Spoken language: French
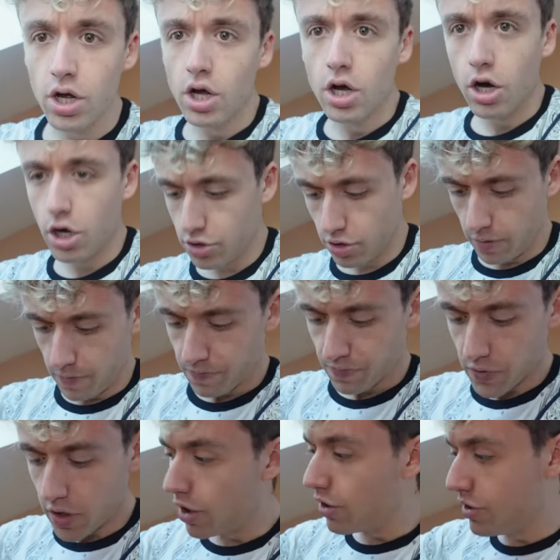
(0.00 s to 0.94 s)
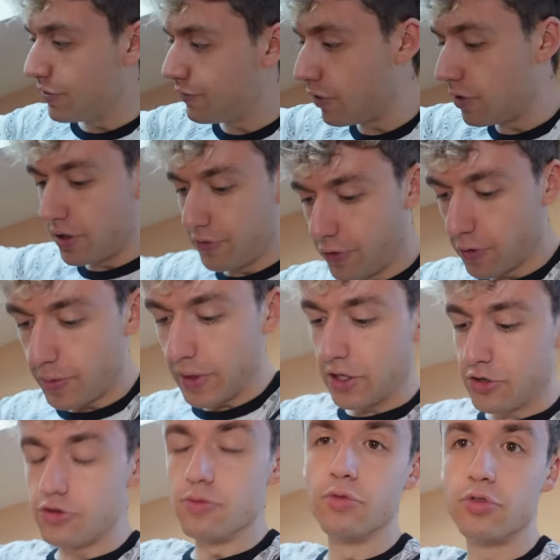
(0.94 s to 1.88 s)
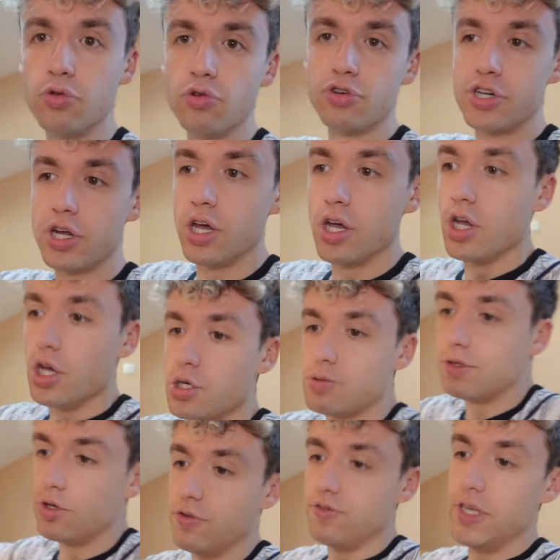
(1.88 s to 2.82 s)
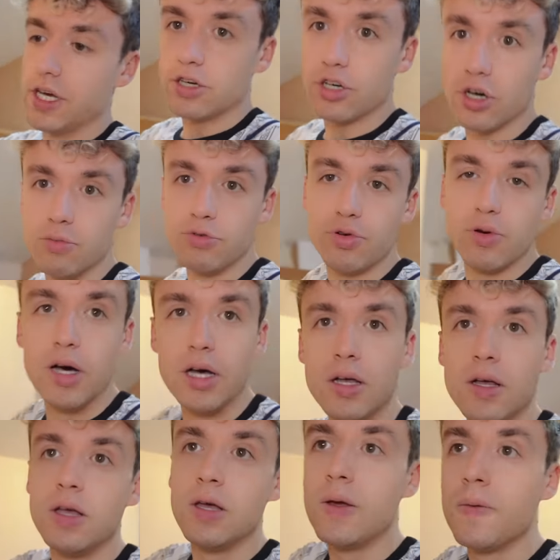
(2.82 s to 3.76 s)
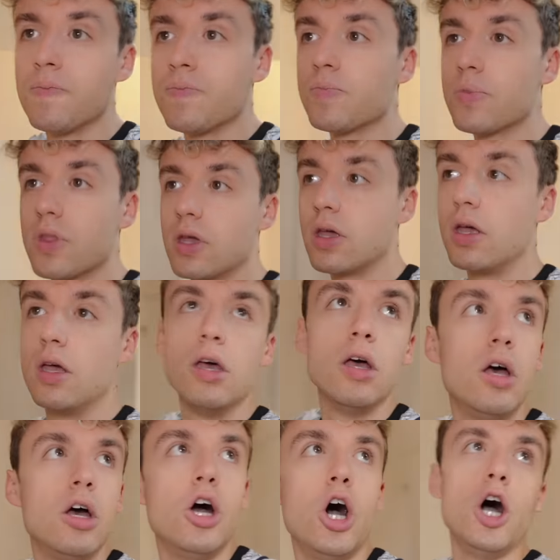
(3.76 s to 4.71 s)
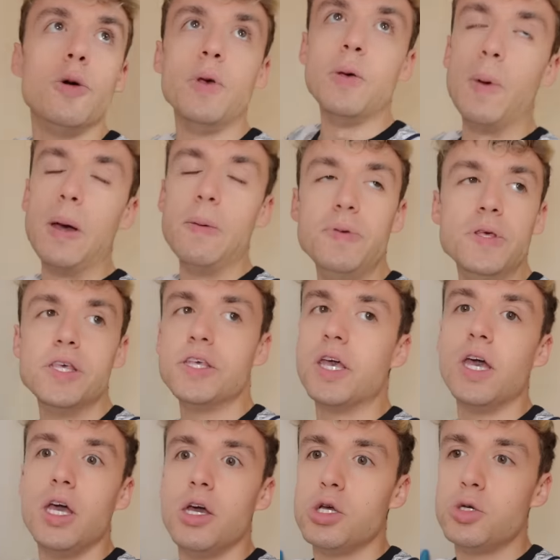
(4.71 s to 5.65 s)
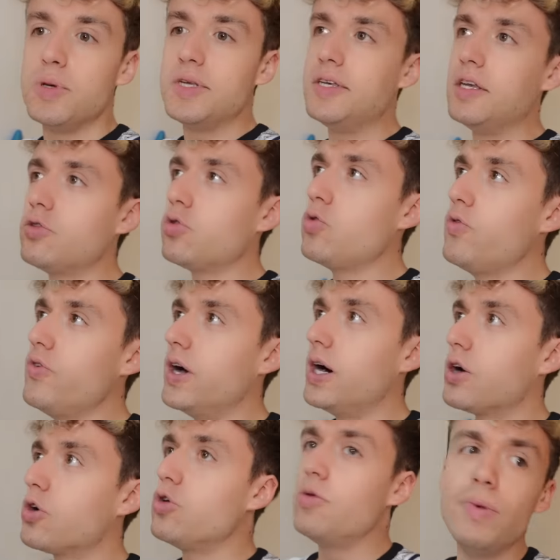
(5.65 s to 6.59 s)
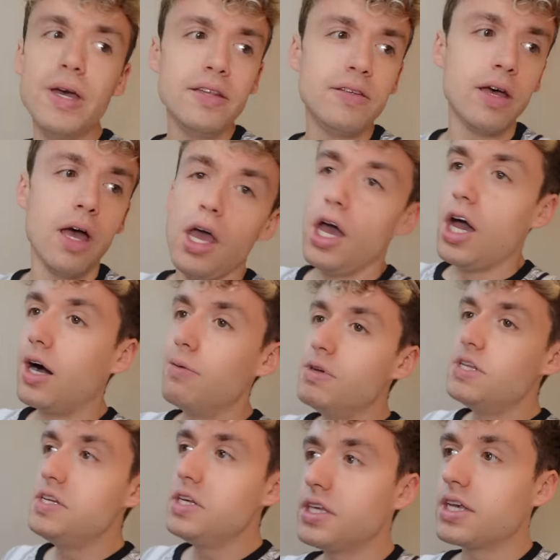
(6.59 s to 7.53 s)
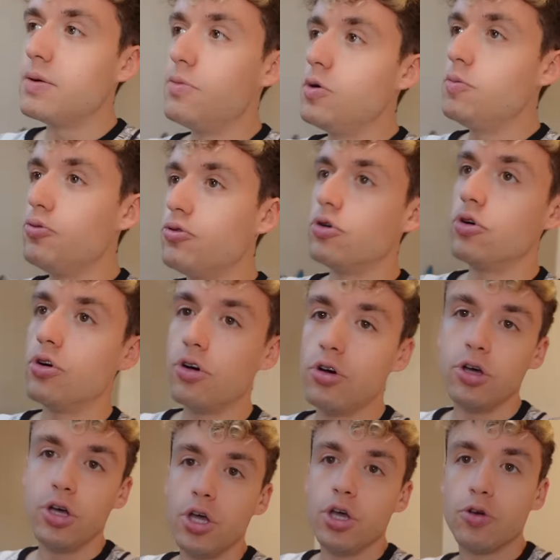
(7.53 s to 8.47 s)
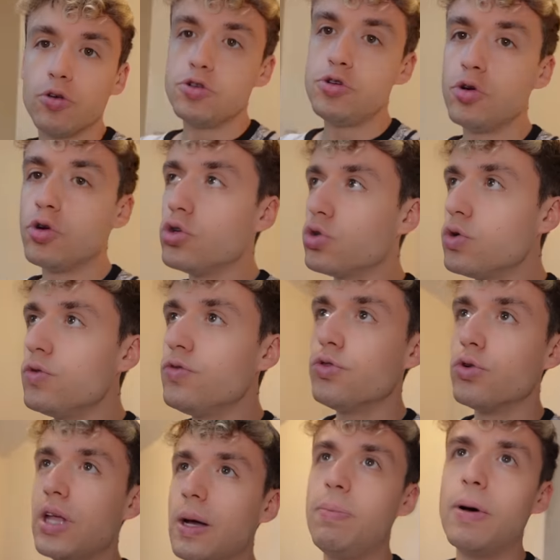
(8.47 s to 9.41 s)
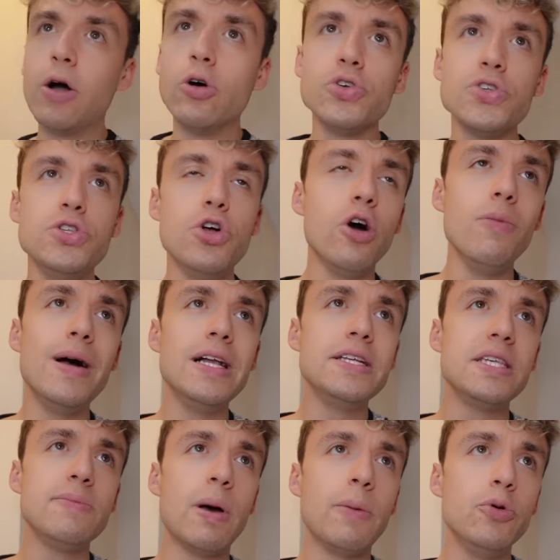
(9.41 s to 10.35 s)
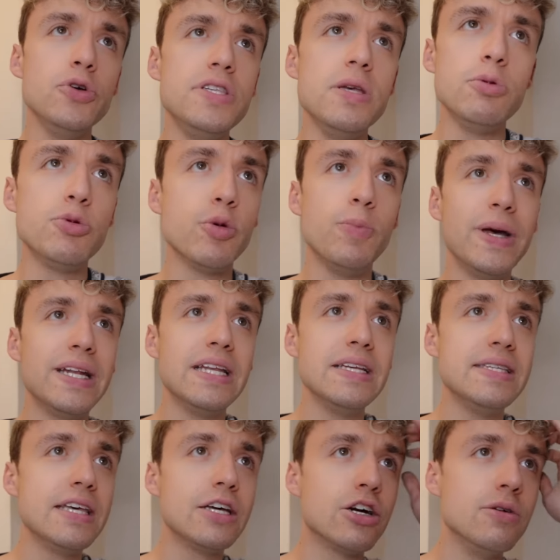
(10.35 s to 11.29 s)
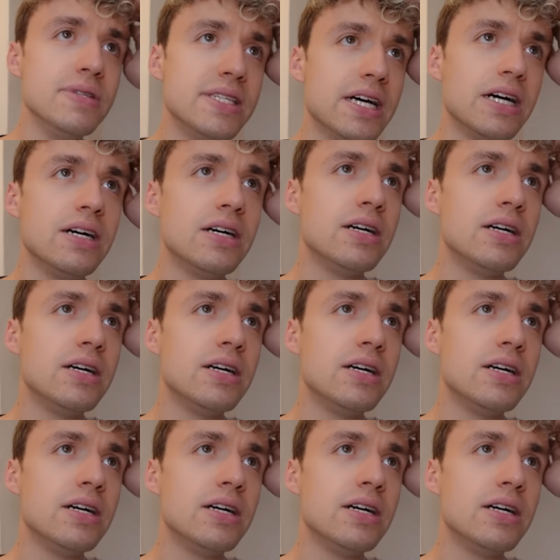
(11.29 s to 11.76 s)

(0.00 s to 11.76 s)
Ah ah, il faut, faut pas que tu me touches. Je vais devenir comme toi. Moi, j'ai plus de force là. Oh, bébé Pink, je vais essayer de trouver un remède, un médicament pour euh, que tu retrouves ton apparence normale. C'est pas possible, je peux pas te laisser comme ça.